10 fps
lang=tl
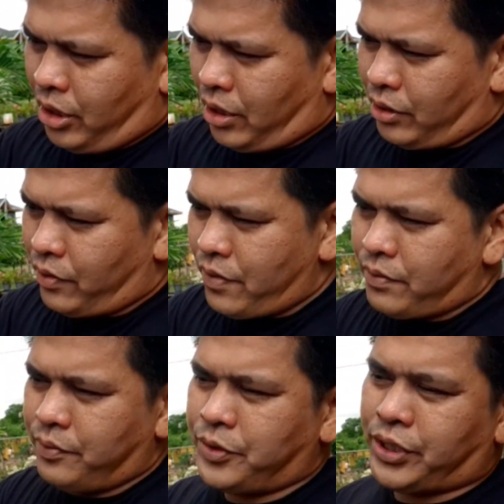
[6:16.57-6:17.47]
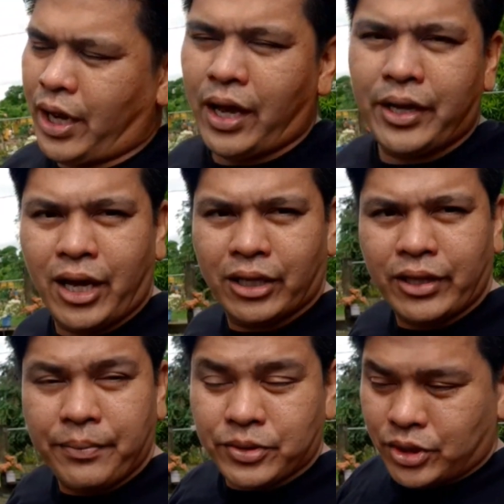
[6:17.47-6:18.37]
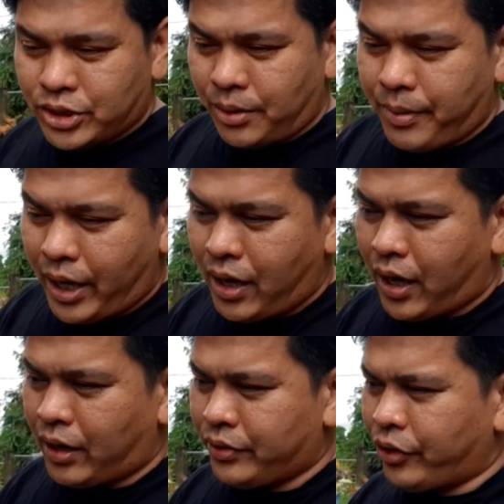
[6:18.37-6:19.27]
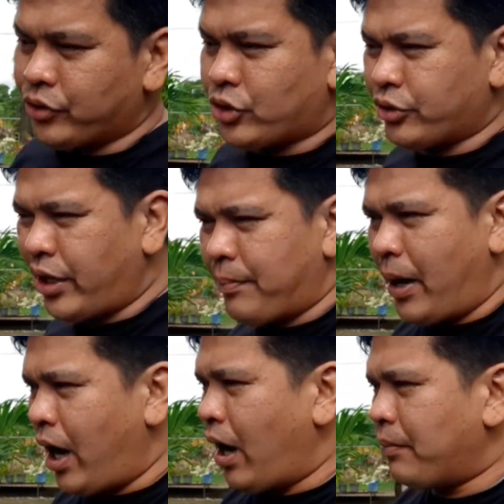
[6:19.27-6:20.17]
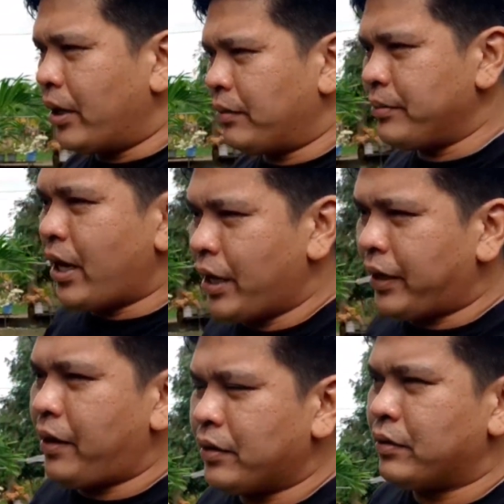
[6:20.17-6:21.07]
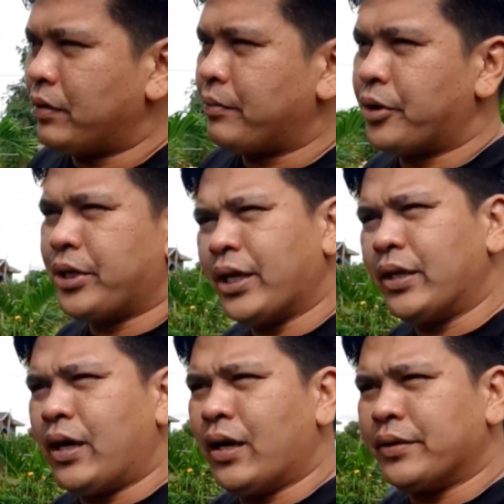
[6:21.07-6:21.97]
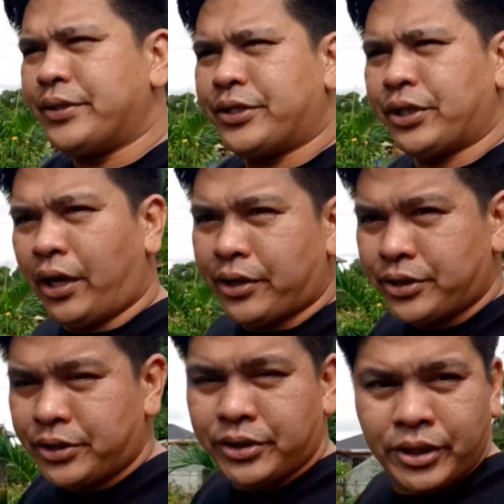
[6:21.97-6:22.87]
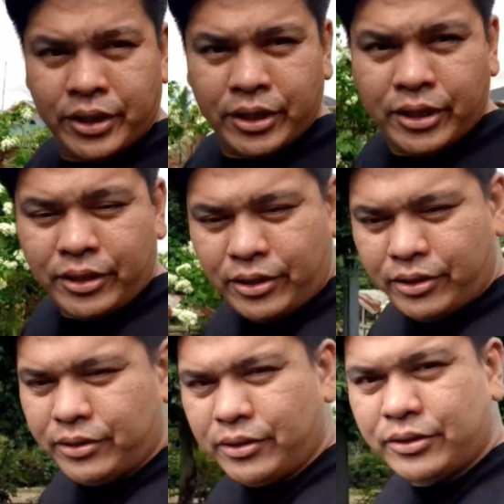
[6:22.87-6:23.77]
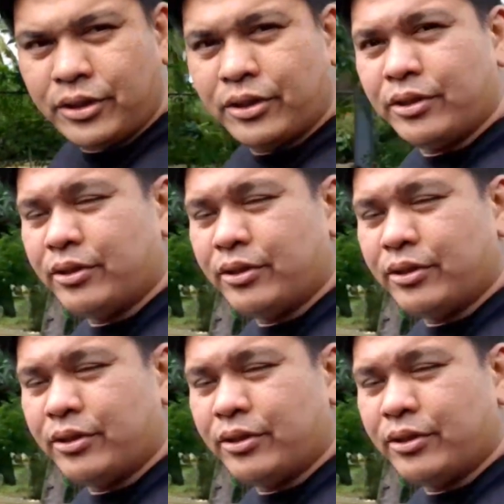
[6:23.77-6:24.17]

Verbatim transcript: uh, Nueva tapos Isabela yon so napakahaba ng biyahe na yun more than 6 uh, hours yon so